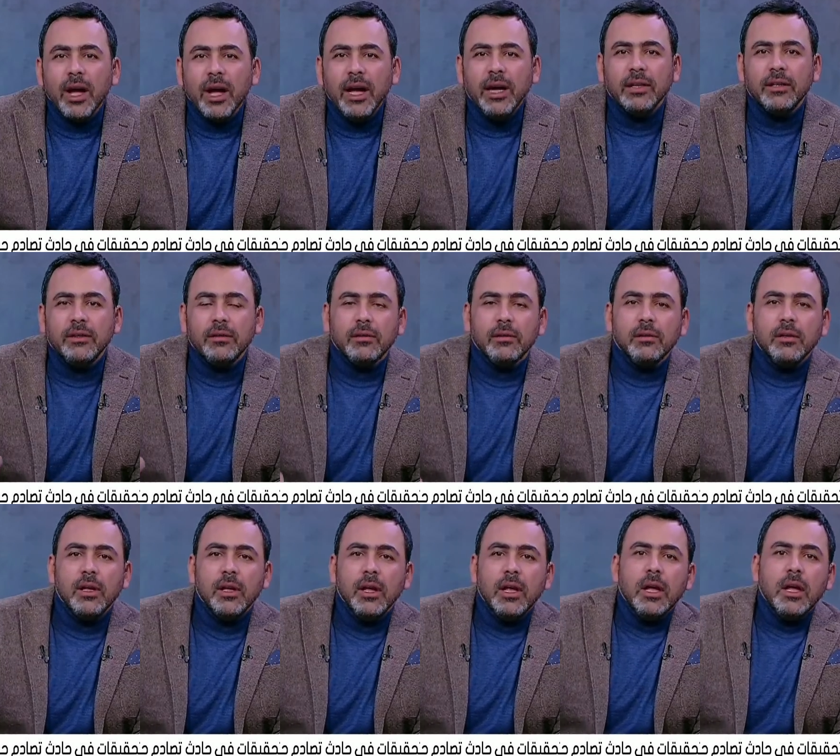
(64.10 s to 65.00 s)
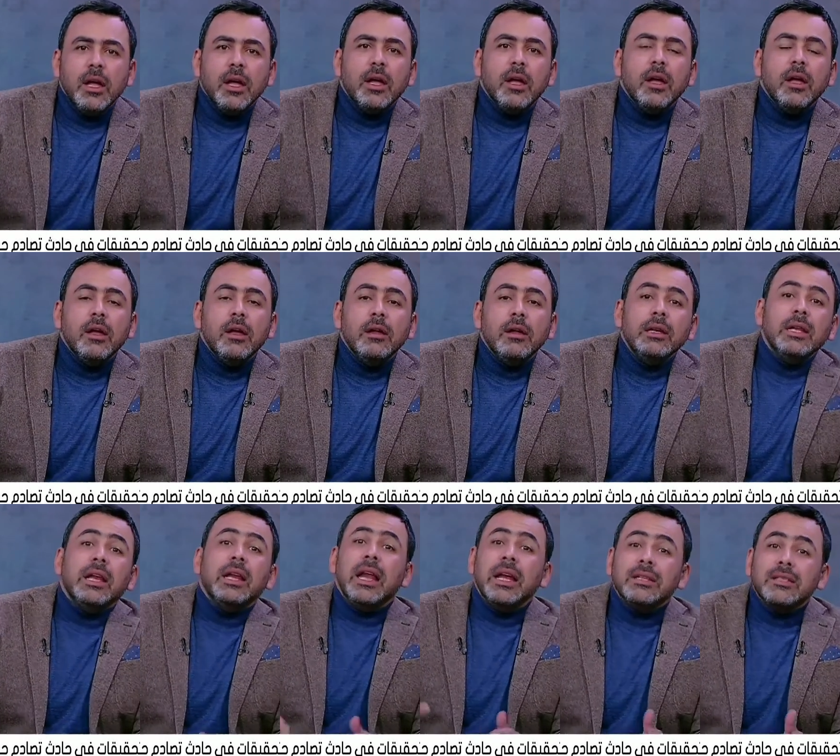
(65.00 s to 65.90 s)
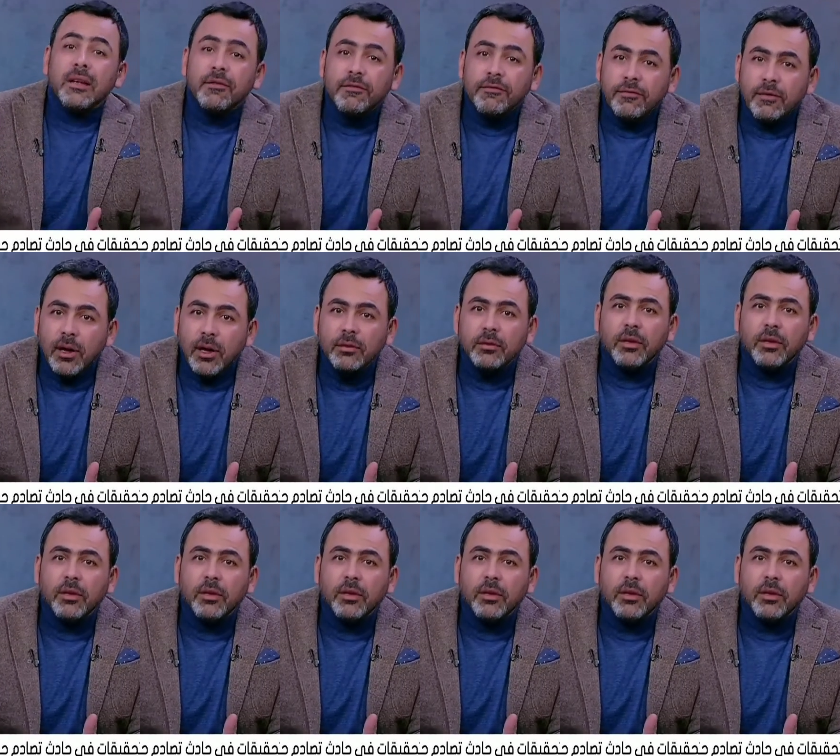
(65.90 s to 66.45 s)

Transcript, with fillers: واحد آه للاسف